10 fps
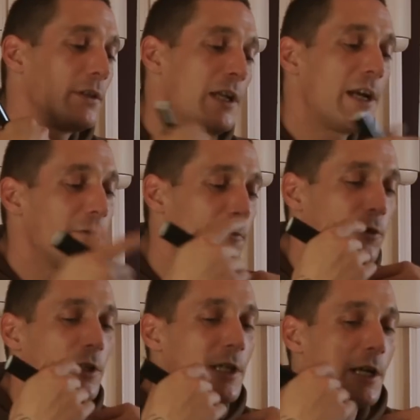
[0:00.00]
alleine
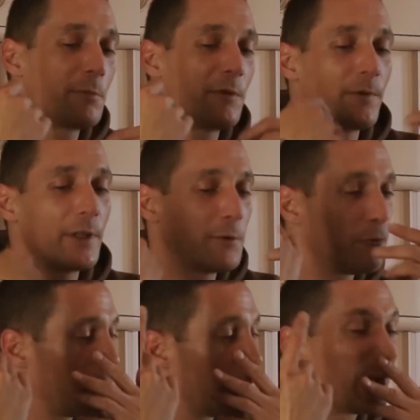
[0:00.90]
vorgegangen bin, waren
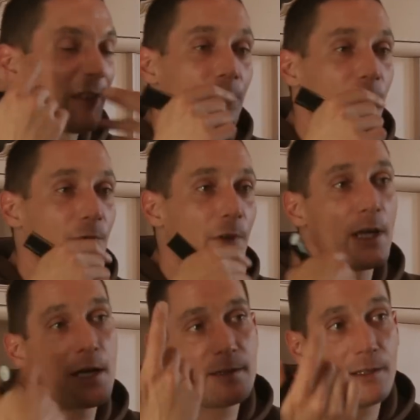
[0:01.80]
die folgenden
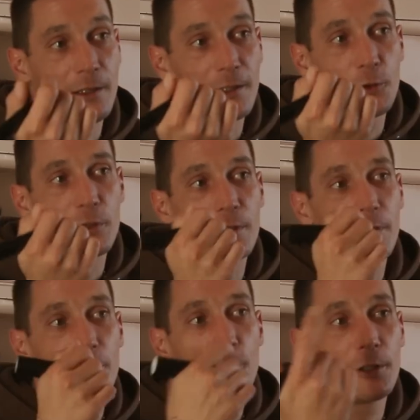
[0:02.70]
bei IC noch
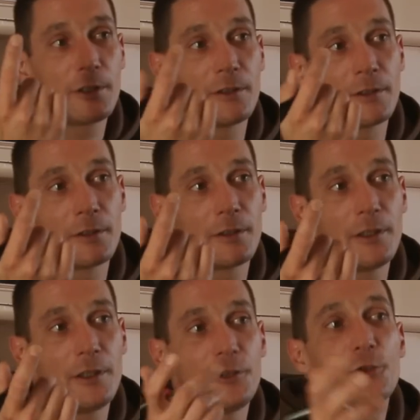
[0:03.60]
Leuten,
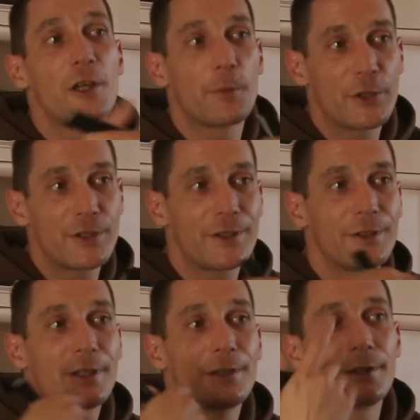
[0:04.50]
die ich schon
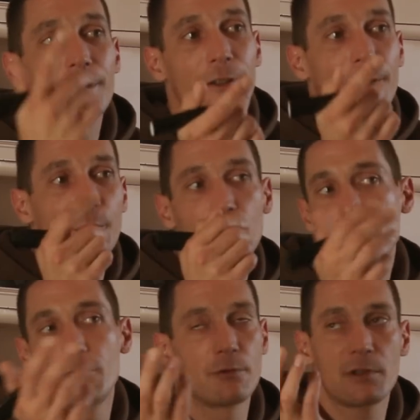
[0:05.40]
abkassiert hatte, noch,
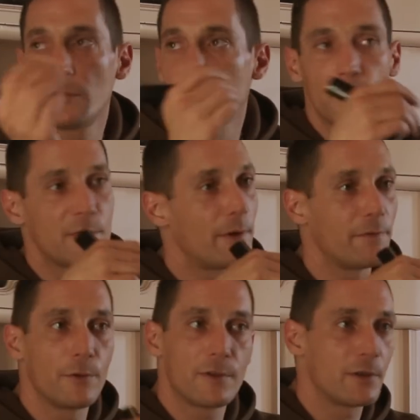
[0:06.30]
ich glaube, zwei
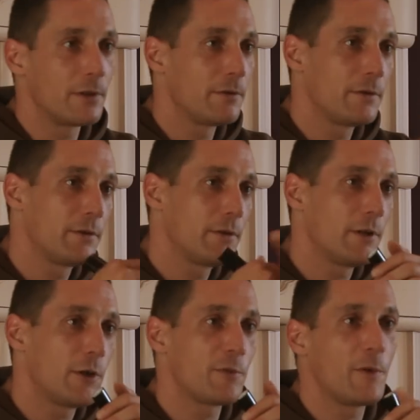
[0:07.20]
Füchse
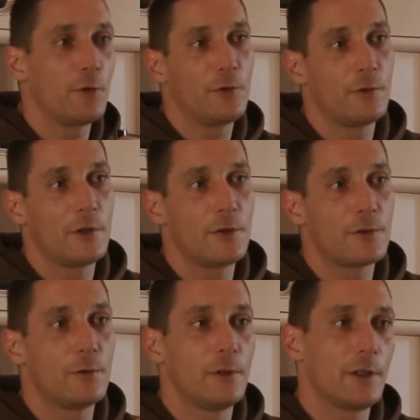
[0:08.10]
aus dem Auto
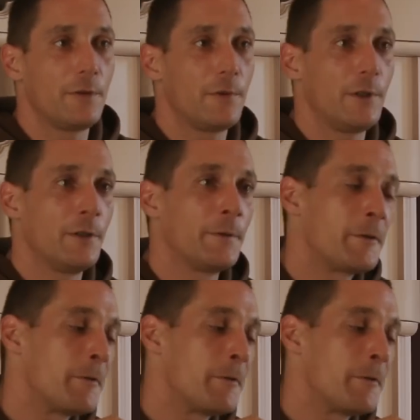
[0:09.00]
rausgeholt hat für die.